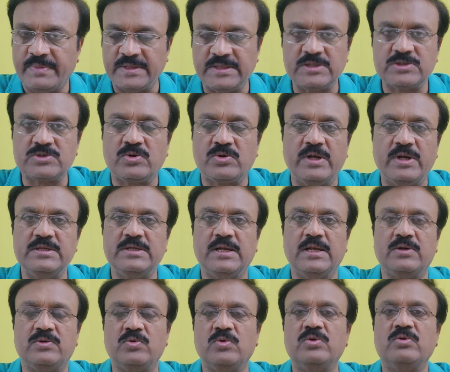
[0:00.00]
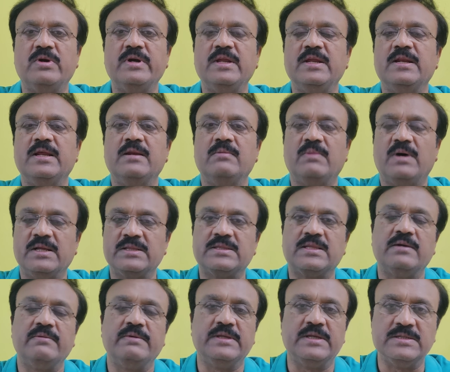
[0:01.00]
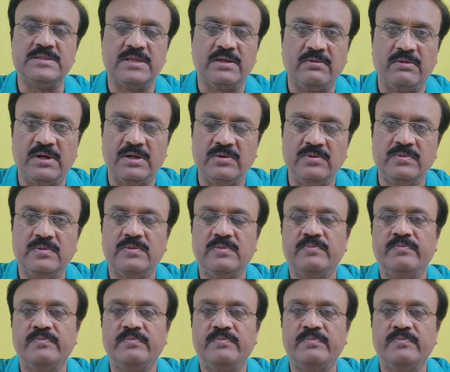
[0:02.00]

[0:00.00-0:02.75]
పెద్ద స్కోర్ ఏం చేయలేదు టూ ట్వంటీ నైన్ మాత్రమే చేశారు వాళ్ళు